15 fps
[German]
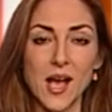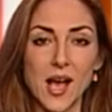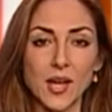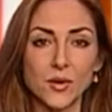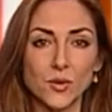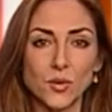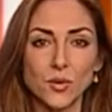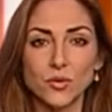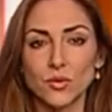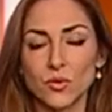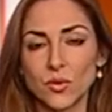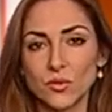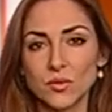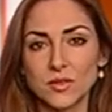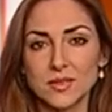haben heute
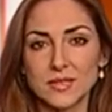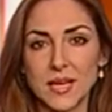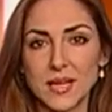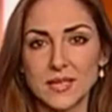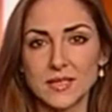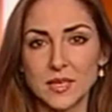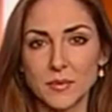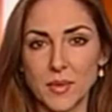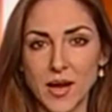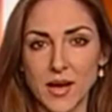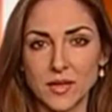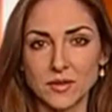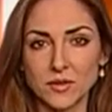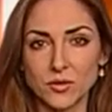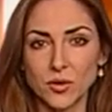160
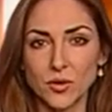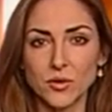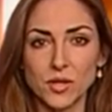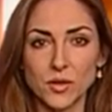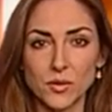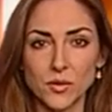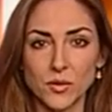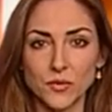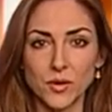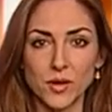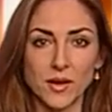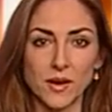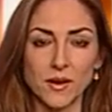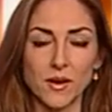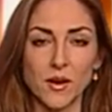Pächter die Kündigung für
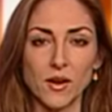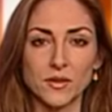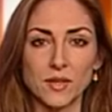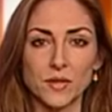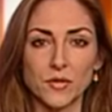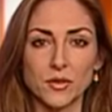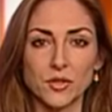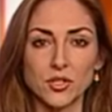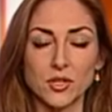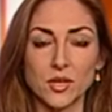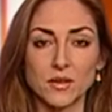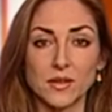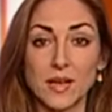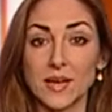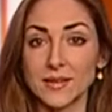ihren Garten von der
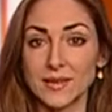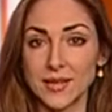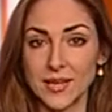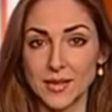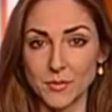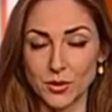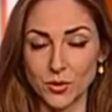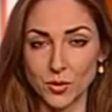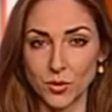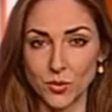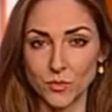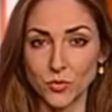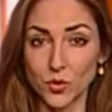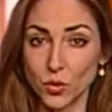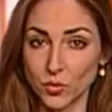Stadtgärtnerei bekommen.
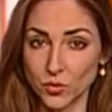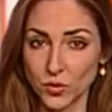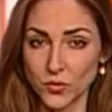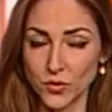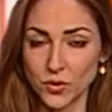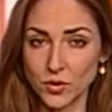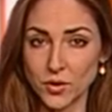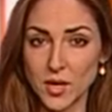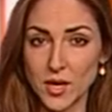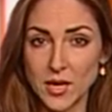Grund dafür?